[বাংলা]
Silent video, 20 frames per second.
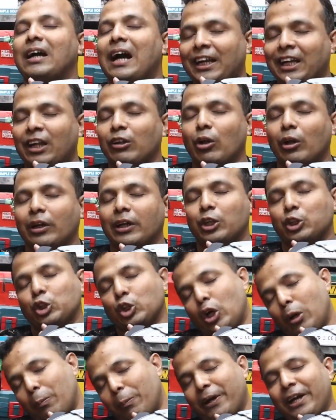কাটার দরকার
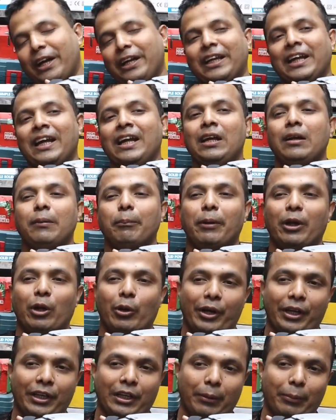সব কেটে বের
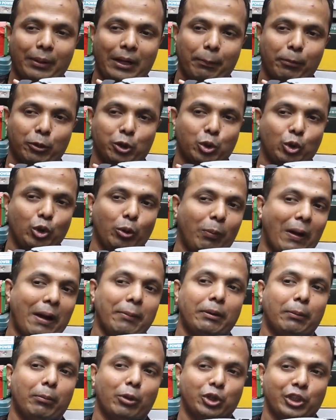হয়ে যাবে আপনি শুধু
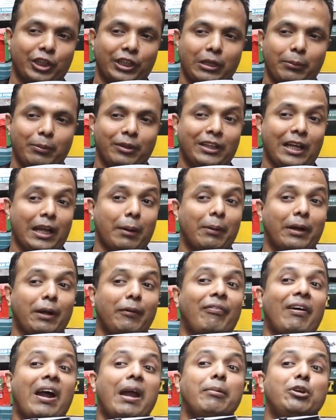ফাইভটা বসাই দিবেন তার মানে
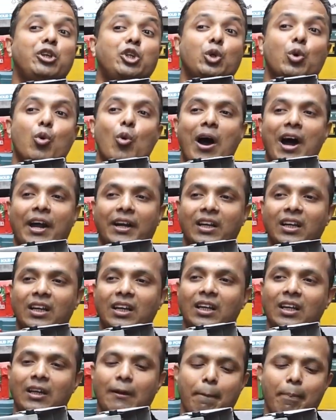ফাইভ ইস টু ওয়ান
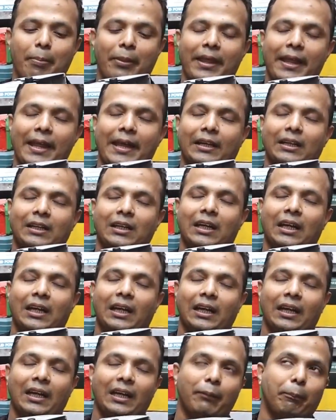এক
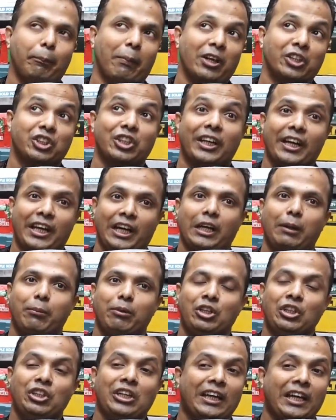পাঁচটা গ্রাইন্ডিং
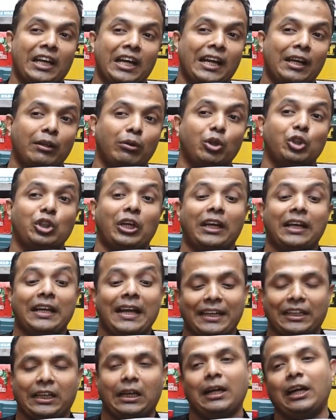মেশিন যেখানে লাগতো সেখানে
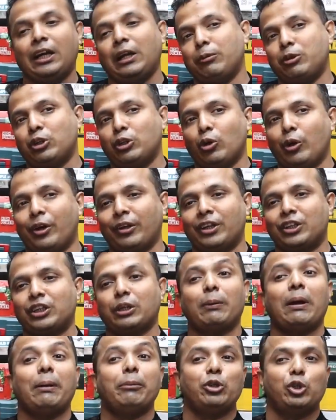একটা গ্রাইন্ডিং মেশিন হয়ে
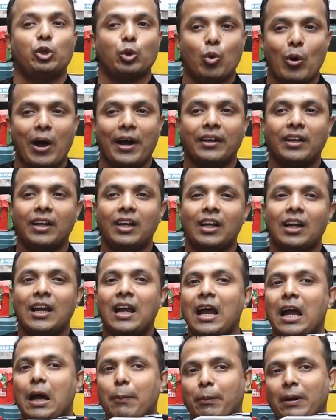যাচ্ছে ফাইভ ইস টু ওয়ান
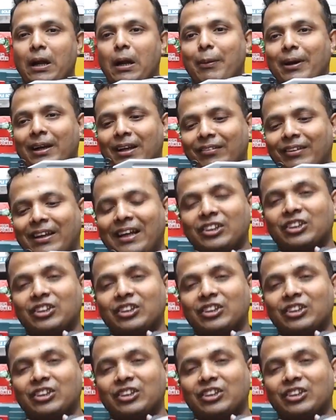আপনারা আমার কাছে